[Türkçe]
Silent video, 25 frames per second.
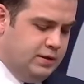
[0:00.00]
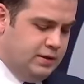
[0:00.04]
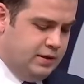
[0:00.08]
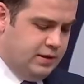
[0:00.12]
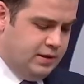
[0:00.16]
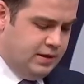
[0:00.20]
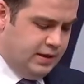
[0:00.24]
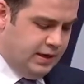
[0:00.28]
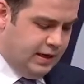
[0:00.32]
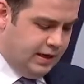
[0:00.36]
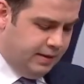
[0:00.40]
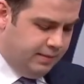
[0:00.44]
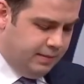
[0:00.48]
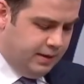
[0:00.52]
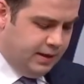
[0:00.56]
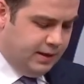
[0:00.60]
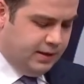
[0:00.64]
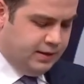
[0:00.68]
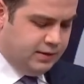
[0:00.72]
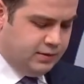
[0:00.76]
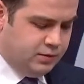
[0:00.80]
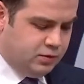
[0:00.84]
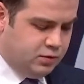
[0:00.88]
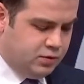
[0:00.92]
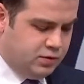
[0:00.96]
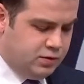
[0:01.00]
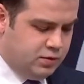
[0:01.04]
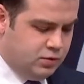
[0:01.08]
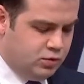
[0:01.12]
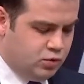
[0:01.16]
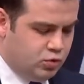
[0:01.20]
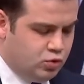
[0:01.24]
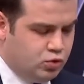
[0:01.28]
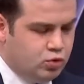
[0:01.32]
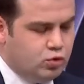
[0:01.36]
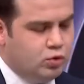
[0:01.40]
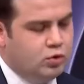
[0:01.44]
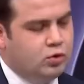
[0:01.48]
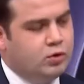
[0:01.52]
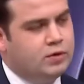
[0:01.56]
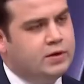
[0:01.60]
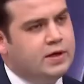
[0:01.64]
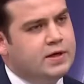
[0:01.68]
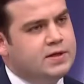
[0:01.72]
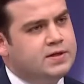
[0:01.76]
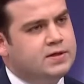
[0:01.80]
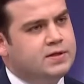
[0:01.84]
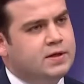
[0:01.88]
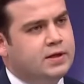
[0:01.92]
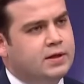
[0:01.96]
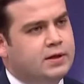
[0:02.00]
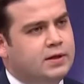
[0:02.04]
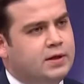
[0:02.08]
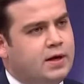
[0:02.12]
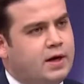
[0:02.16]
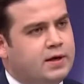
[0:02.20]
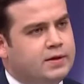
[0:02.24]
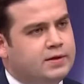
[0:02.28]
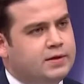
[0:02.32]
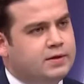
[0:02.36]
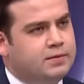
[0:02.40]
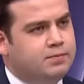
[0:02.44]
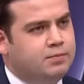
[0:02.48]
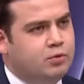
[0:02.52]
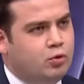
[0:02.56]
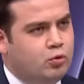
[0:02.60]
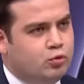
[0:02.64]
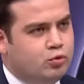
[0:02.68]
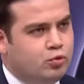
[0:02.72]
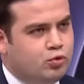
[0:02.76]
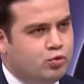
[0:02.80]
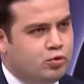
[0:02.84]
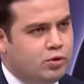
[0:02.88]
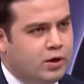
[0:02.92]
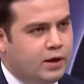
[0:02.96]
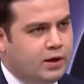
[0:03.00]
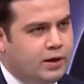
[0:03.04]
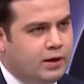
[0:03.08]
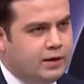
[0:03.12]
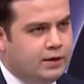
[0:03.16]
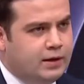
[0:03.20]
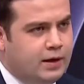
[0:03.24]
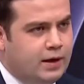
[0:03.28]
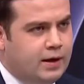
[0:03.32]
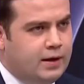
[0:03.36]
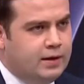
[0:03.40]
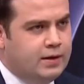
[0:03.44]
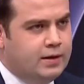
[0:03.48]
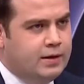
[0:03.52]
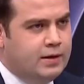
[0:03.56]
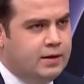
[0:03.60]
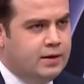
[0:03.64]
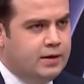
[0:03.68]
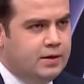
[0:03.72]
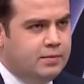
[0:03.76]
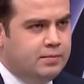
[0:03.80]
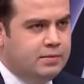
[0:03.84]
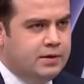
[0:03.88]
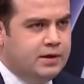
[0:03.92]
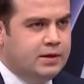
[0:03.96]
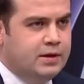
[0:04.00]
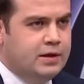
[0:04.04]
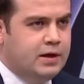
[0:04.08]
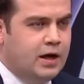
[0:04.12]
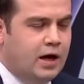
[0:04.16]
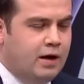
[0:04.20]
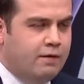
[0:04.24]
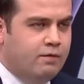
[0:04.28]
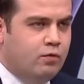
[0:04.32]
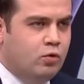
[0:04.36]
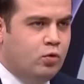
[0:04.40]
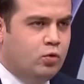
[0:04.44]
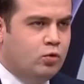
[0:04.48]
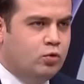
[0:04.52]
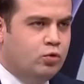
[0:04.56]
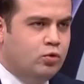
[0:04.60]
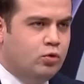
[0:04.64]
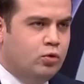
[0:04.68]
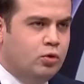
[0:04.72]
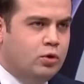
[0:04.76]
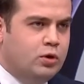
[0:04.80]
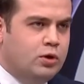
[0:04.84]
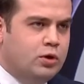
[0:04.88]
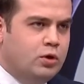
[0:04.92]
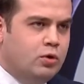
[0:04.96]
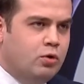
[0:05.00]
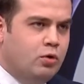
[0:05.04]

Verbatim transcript: deneme e, testlerinde artık bir 30 dakika daha bir ilave oldu.